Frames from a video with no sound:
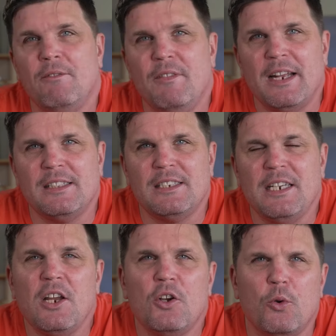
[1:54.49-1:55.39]
werden
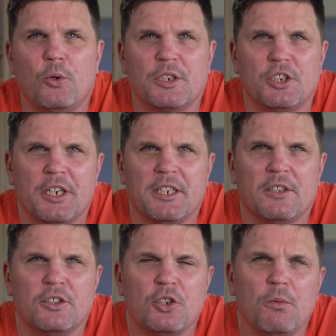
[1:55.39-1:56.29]
sie
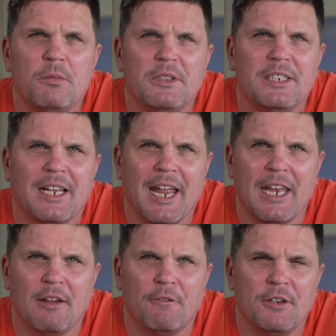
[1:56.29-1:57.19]
losgeschickt zum
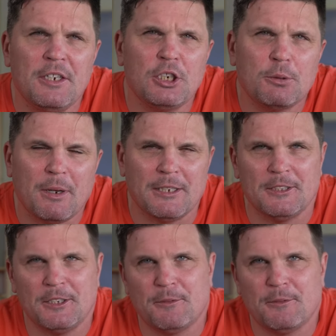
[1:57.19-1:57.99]
Training. Finde ich spannend.